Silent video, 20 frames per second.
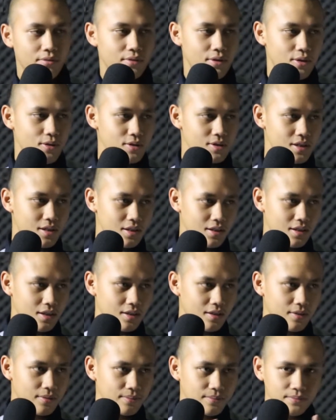VOC ini
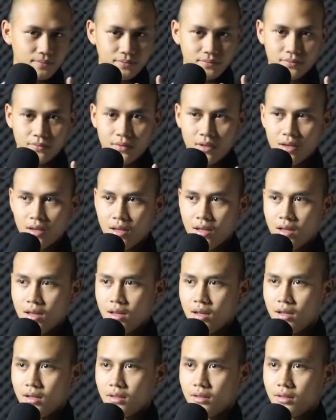
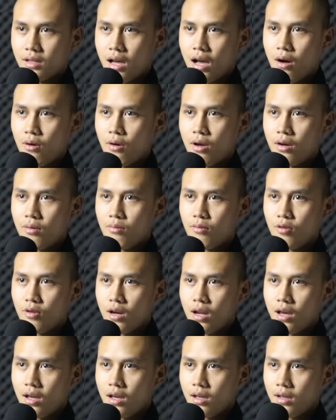awal
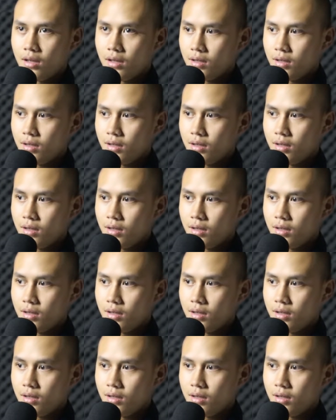mula